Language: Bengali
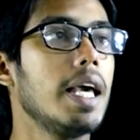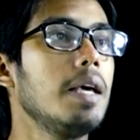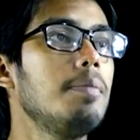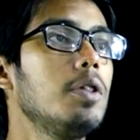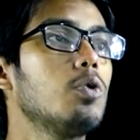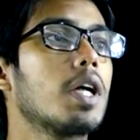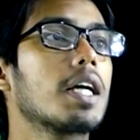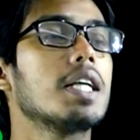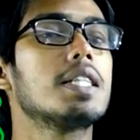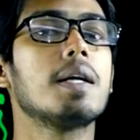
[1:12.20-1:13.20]
এই
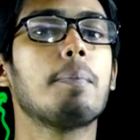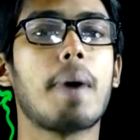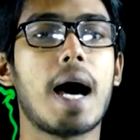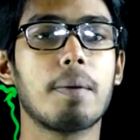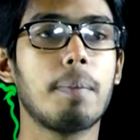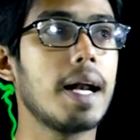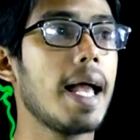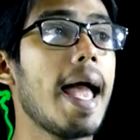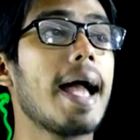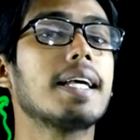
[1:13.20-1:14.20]
বিন্দুটাকে সে বারবার
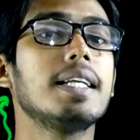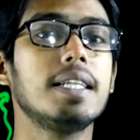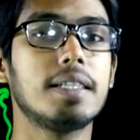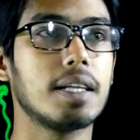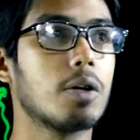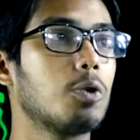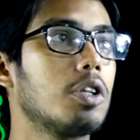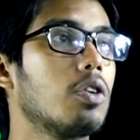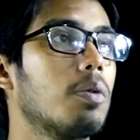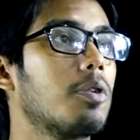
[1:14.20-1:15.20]
একই দিক থেকে
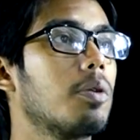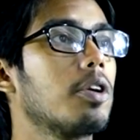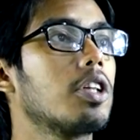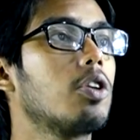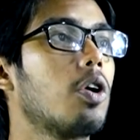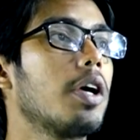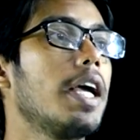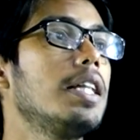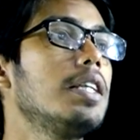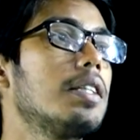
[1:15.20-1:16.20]
অতিক্রম করবে অর্থাৎ ধরো
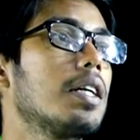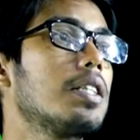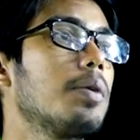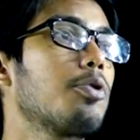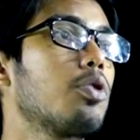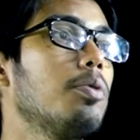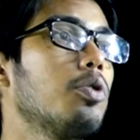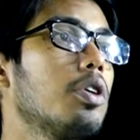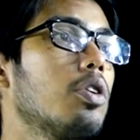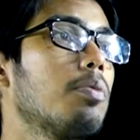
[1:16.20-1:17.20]
এই দিক থেকে সে প্রথমে
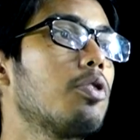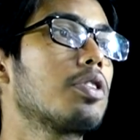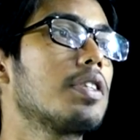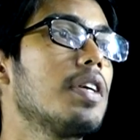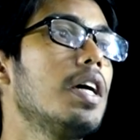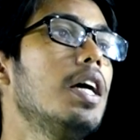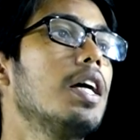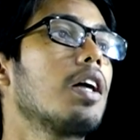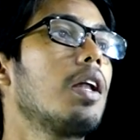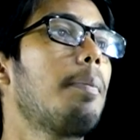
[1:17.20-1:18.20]
অতিক্রম করতেছে
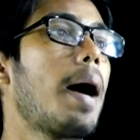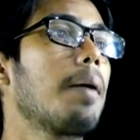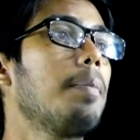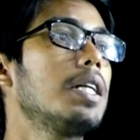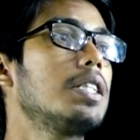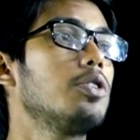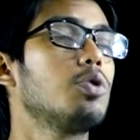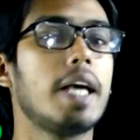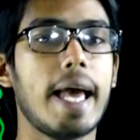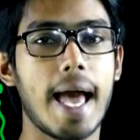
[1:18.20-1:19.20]
তাহলে বারবার সে
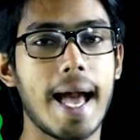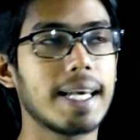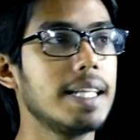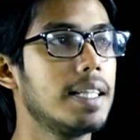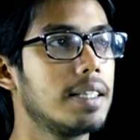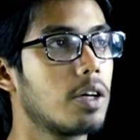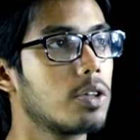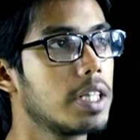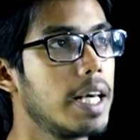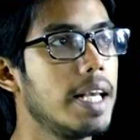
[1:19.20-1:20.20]
যদি একই দিক থেকে
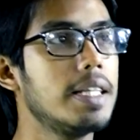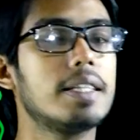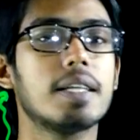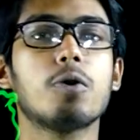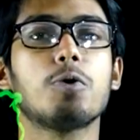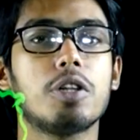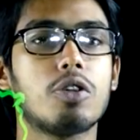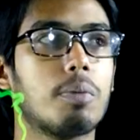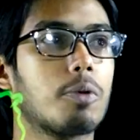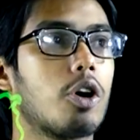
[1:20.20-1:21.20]
অর্থাৎ এই দিক থেকে
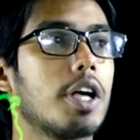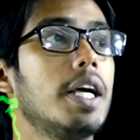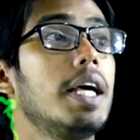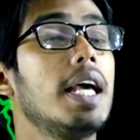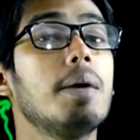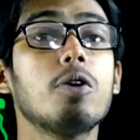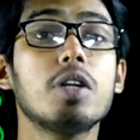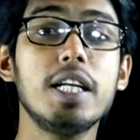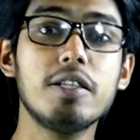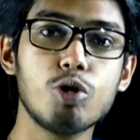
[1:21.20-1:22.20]
অতিক্রম করে এবং
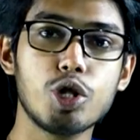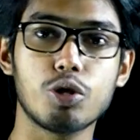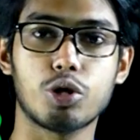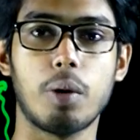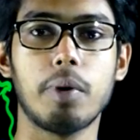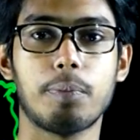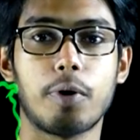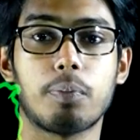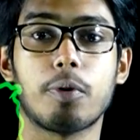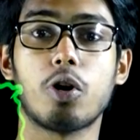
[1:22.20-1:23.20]
নির্দিষ্ট সময়
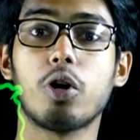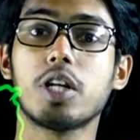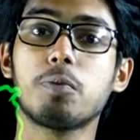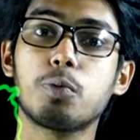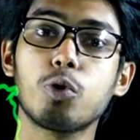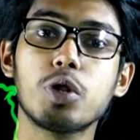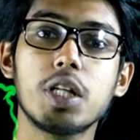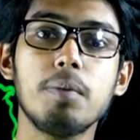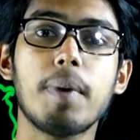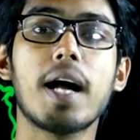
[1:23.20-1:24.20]
পরপর অর্থাৎ
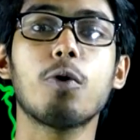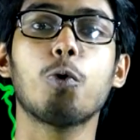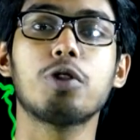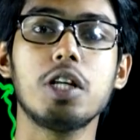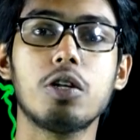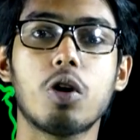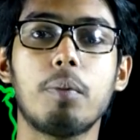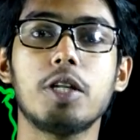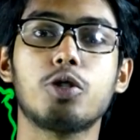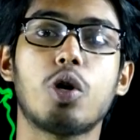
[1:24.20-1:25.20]
প্রতিবার
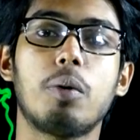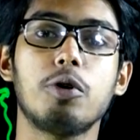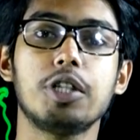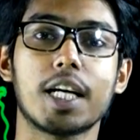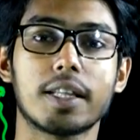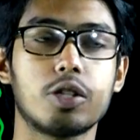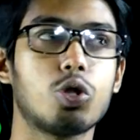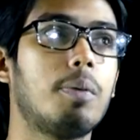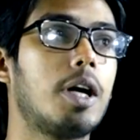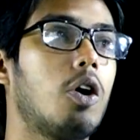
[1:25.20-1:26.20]
অতিক্রমের সময় যাতে
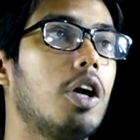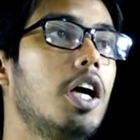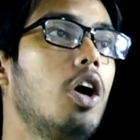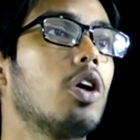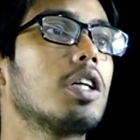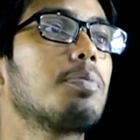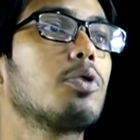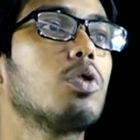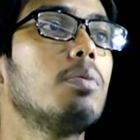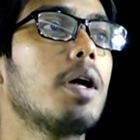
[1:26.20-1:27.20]
সমান হয় অর্থাৎ
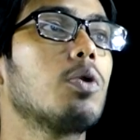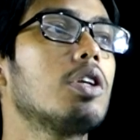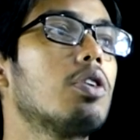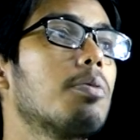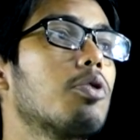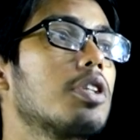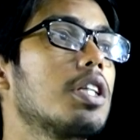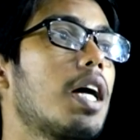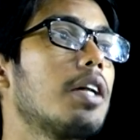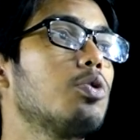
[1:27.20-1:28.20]
প্রথমবার অতিক্রম করতে
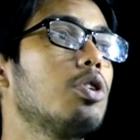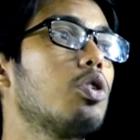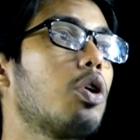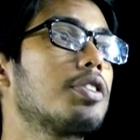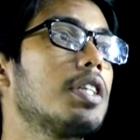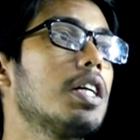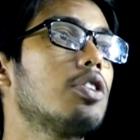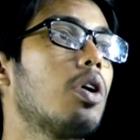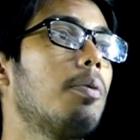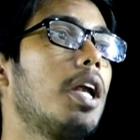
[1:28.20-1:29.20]
তার যদি দশ সেকেন্ড
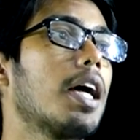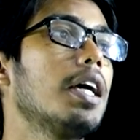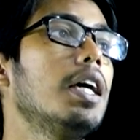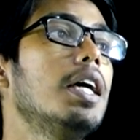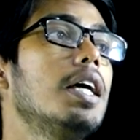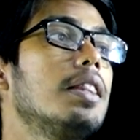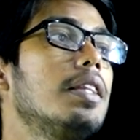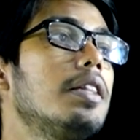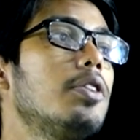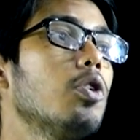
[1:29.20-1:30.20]
সময় লাগে
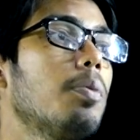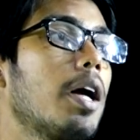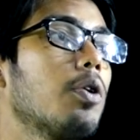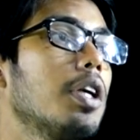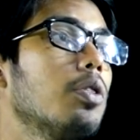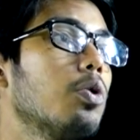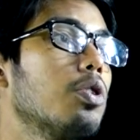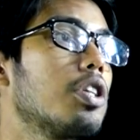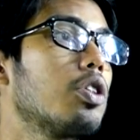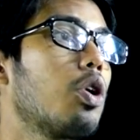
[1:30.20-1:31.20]
দ্বিতীয়বারও কিন্তু
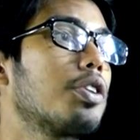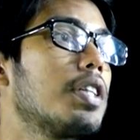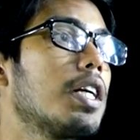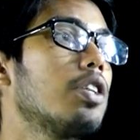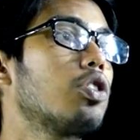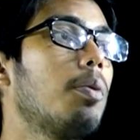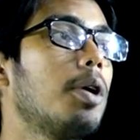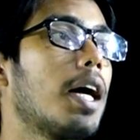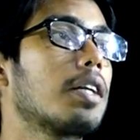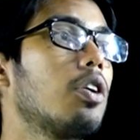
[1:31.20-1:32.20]
হচ্ছে দশ সেকেন্ড সময়
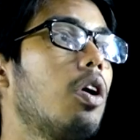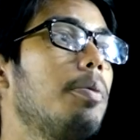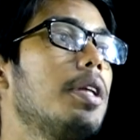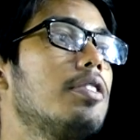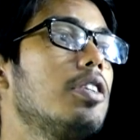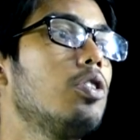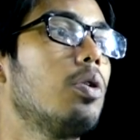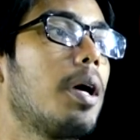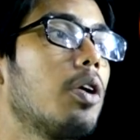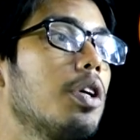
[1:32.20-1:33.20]
লাগতে হবে
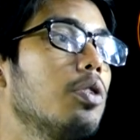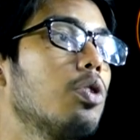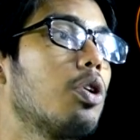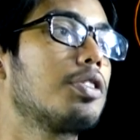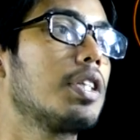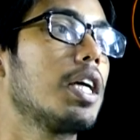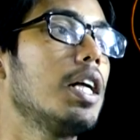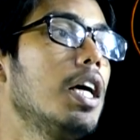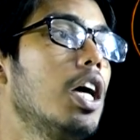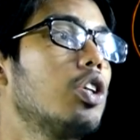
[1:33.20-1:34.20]
তৃতীয়বারও কিন্তু দশ সেকেন্ড
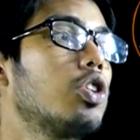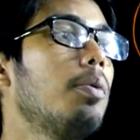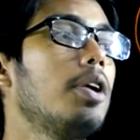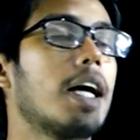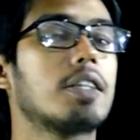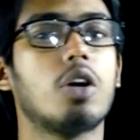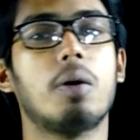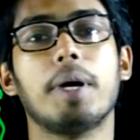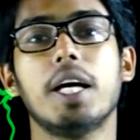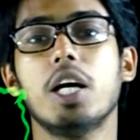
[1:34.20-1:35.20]
সময় লাগতে
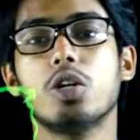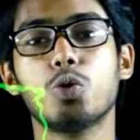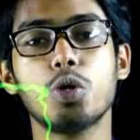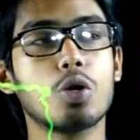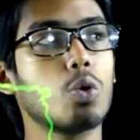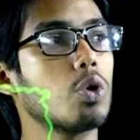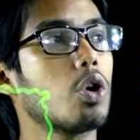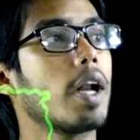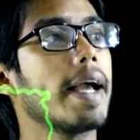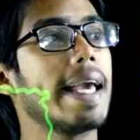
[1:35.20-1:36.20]
হবে যদি কোনো
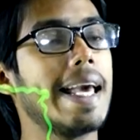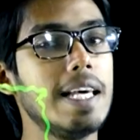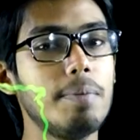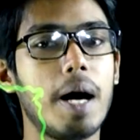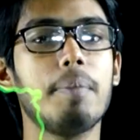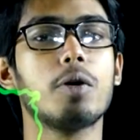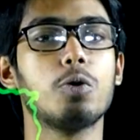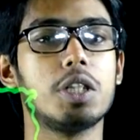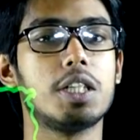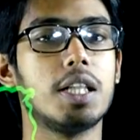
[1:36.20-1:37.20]
কণা এইভাবে
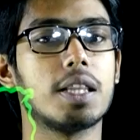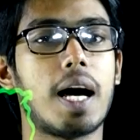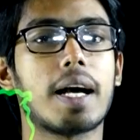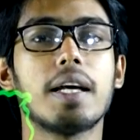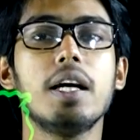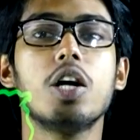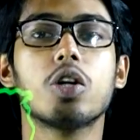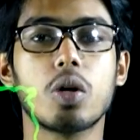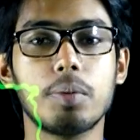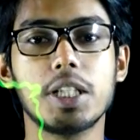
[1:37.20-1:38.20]
গতিশীল থাকে
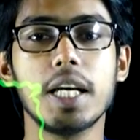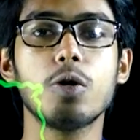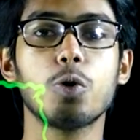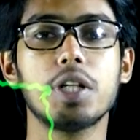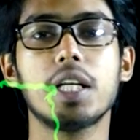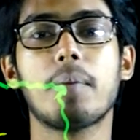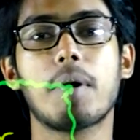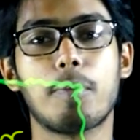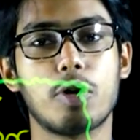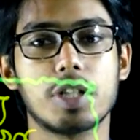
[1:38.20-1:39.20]
তবে সে সেই গতিকে আমরা
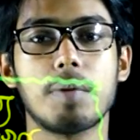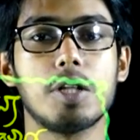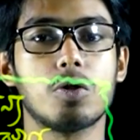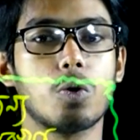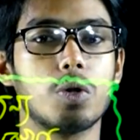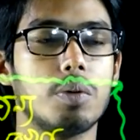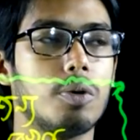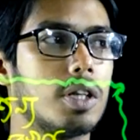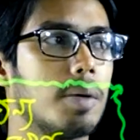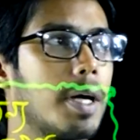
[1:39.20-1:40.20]
পর্যায়বৃত্ত গতি
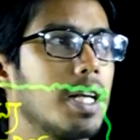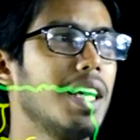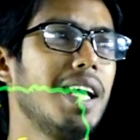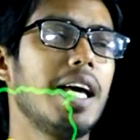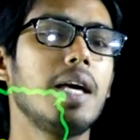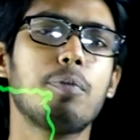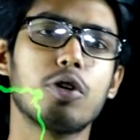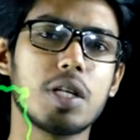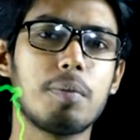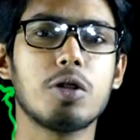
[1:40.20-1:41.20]
বলতে পারি এই
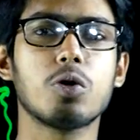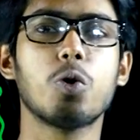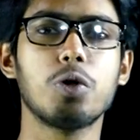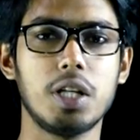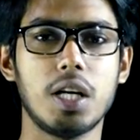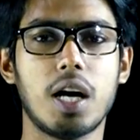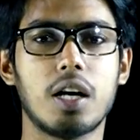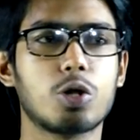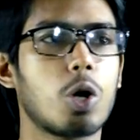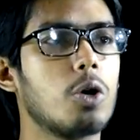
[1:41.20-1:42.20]
পর্যায়বৃত্ত গতি
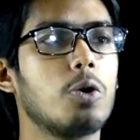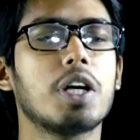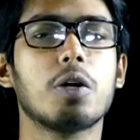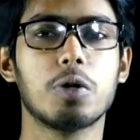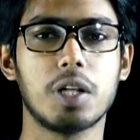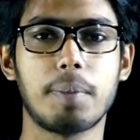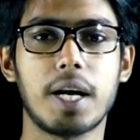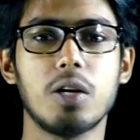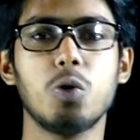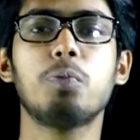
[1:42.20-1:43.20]
সরলরৈখিক হতে
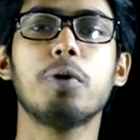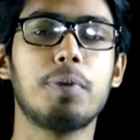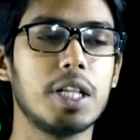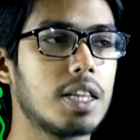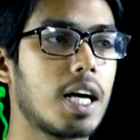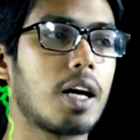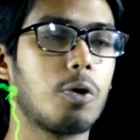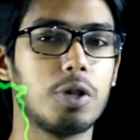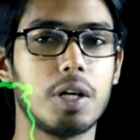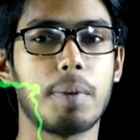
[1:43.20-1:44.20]
পারে উপবৃত্তাকার
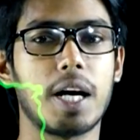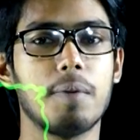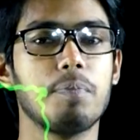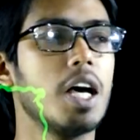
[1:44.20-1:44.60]
হতে পারে